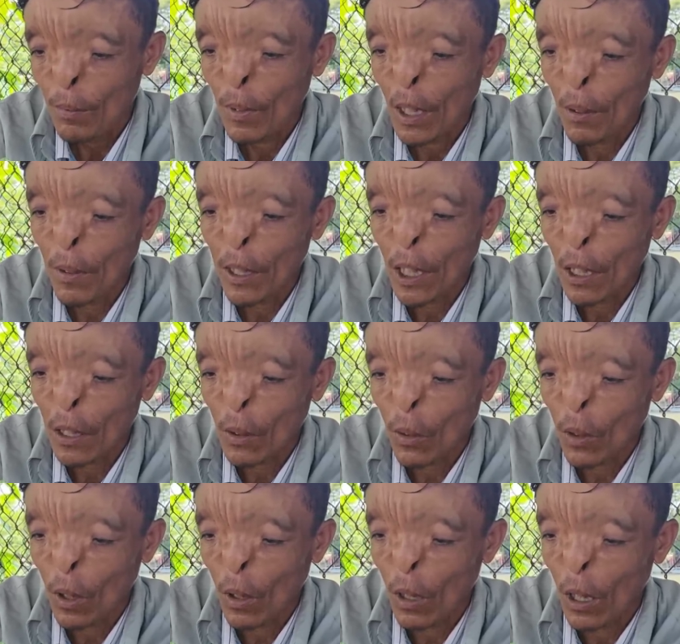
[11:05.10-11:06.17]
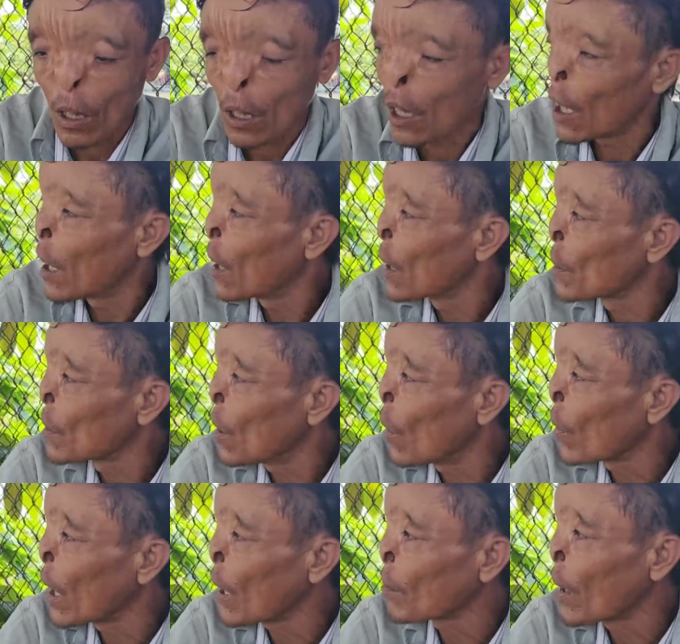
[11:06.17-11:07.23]
bởi bây giờ chú có
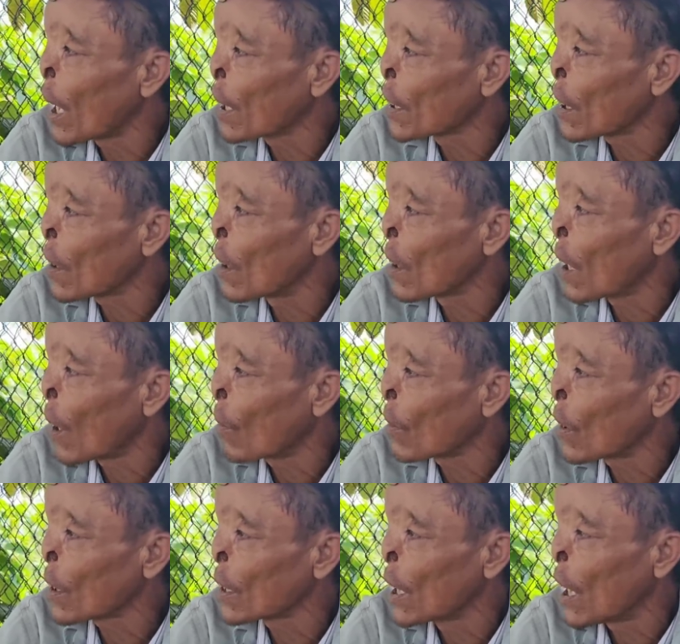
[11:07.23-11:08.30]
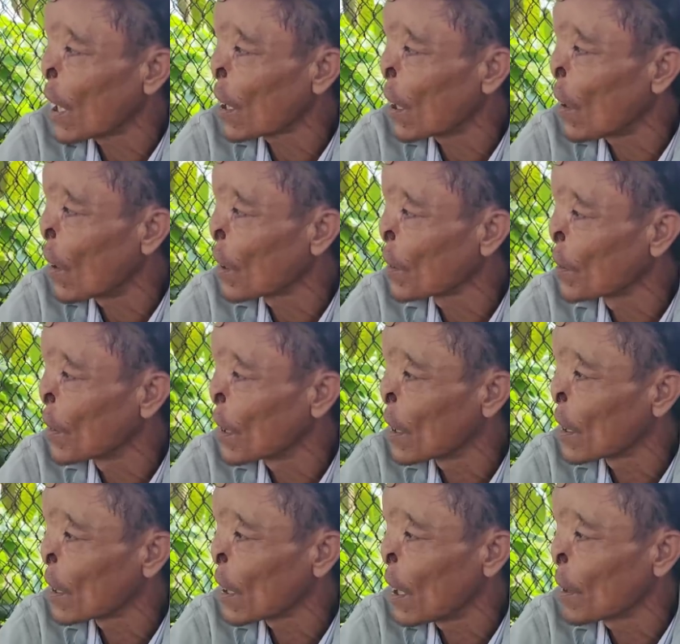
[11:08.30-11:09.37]
cố gắng làm chứ còn không nói vợ con rồi
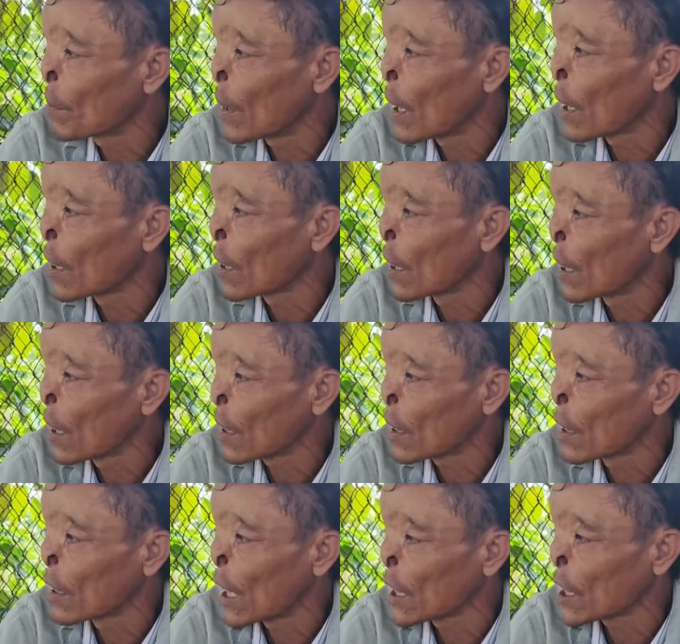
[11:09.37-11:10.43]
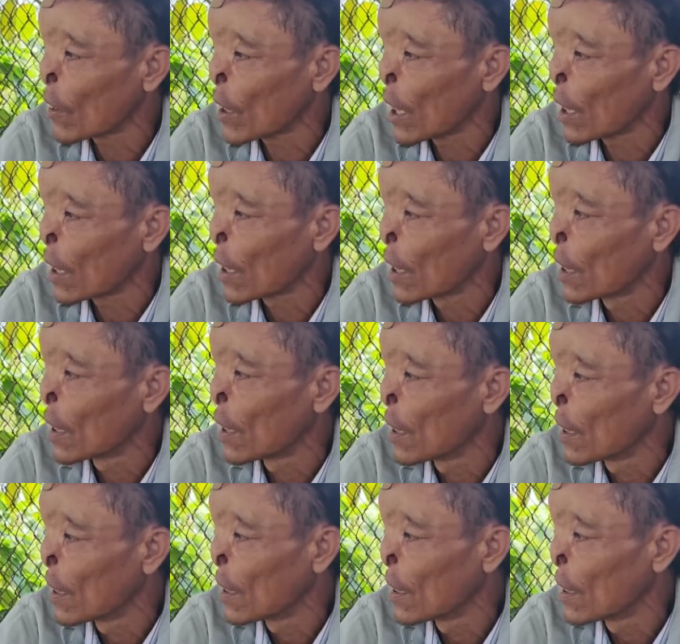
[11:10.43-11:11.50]
tới mà để tương lai sau này
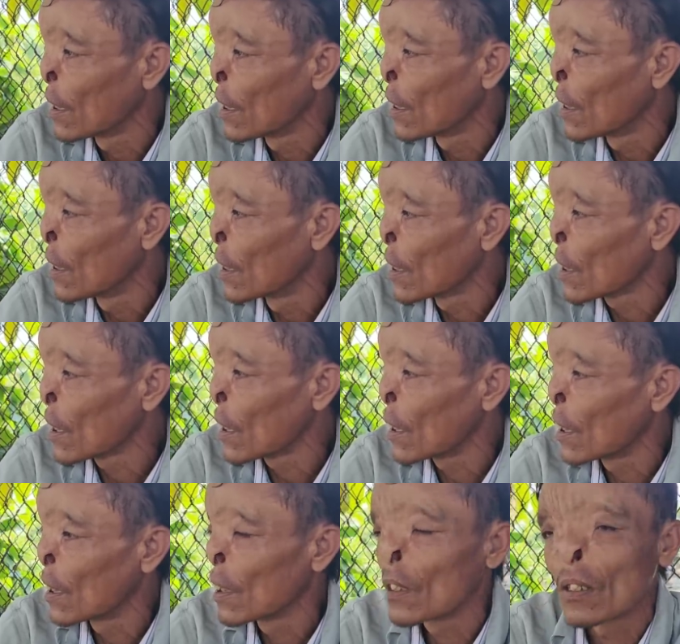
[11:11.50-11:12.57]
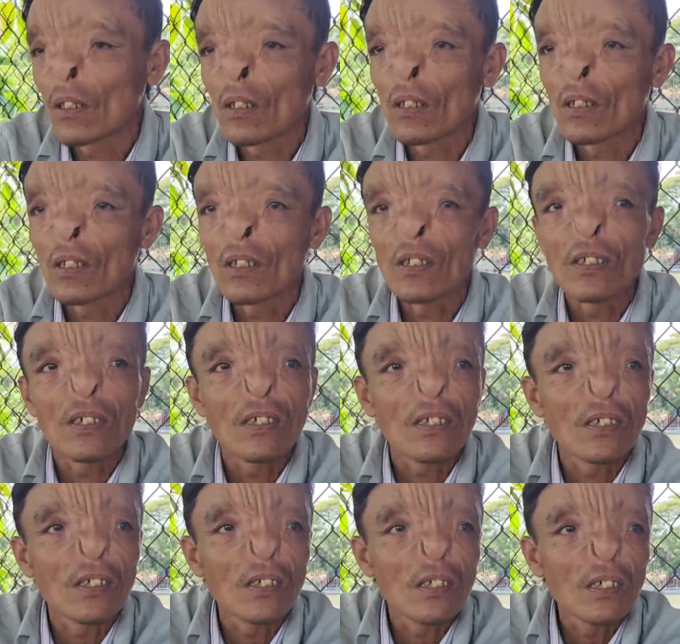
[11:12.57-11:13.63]
có khi nào mình nghĩ mình buồn cho
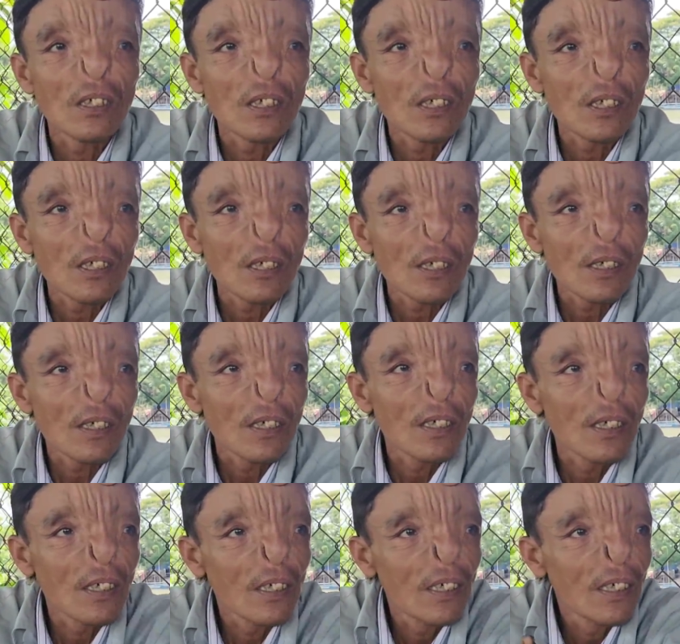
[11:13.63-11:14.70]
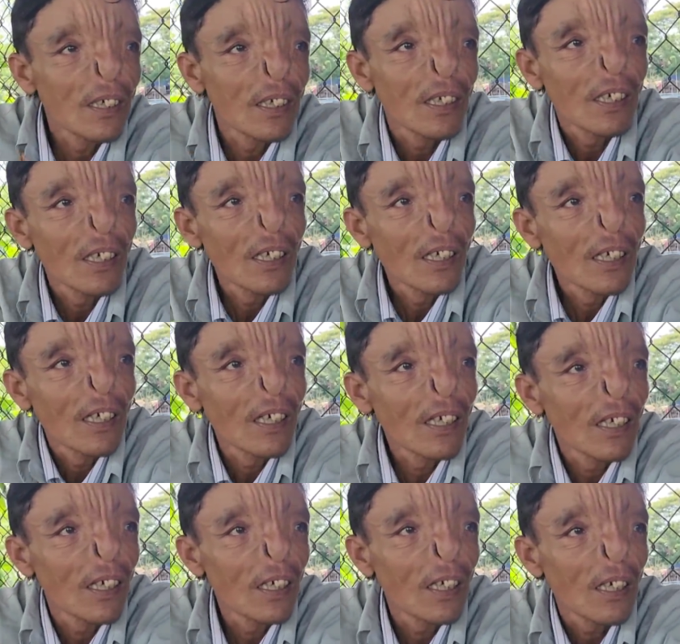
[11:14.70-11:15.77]
số phận của mình khi mang cái gương mặt nó
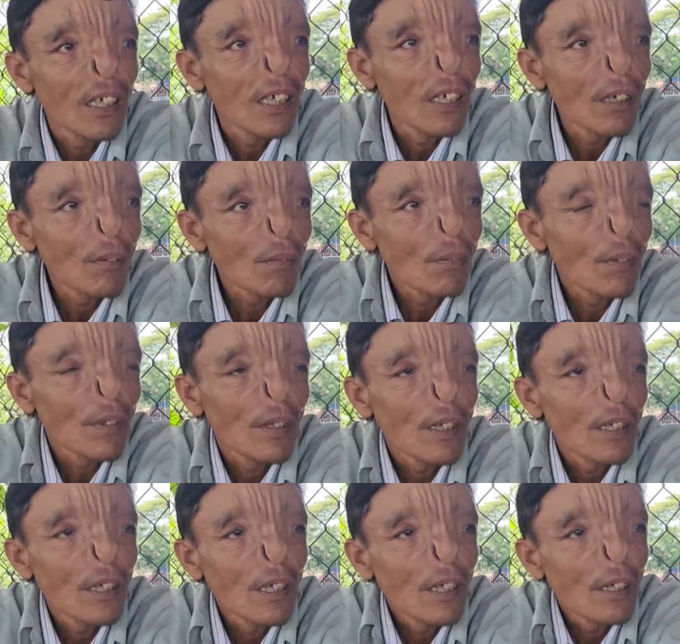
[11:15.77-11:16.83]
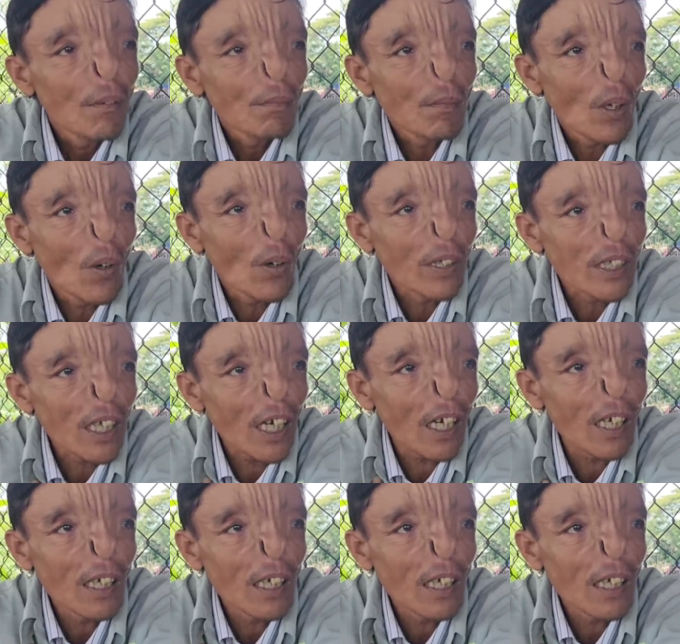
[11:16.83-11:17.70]
là thiếu khuyết cái vành mũi buồn chứ